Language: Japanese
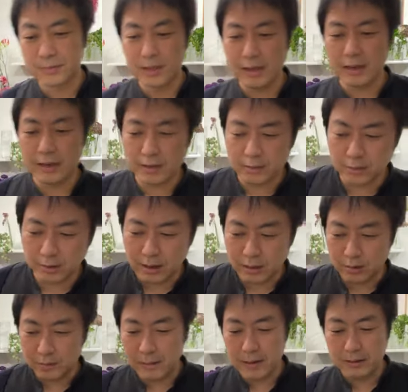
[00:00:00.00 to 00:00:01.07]
で、えっ、ー、
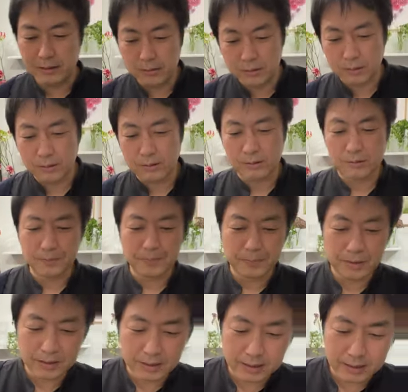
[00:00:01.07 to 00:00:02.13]
と、アドベント、
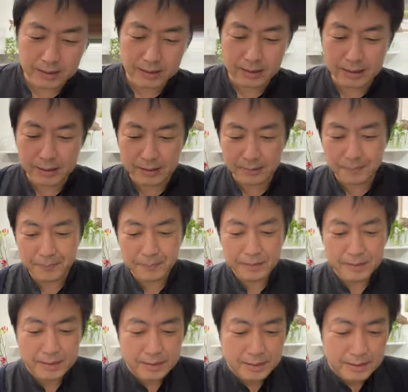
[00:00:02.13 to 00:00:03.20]

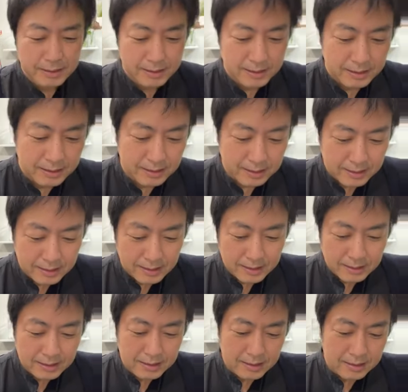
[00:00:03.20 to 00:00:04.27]

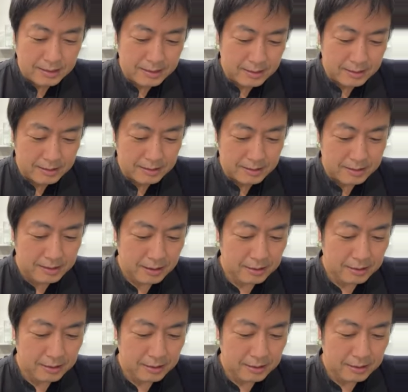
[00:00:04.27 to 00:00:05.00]
えー、